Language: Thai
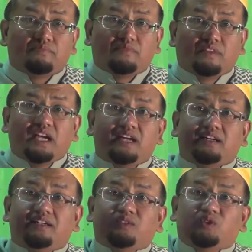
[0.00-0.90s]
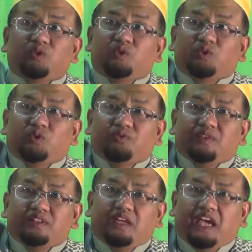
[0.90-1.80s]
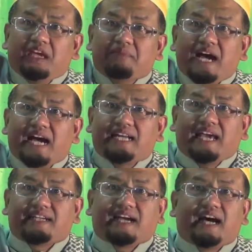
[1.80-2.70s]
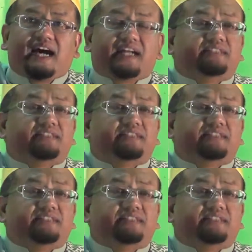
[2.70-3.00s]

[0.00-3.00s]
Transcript: ฮะที่มาเด็ดขาด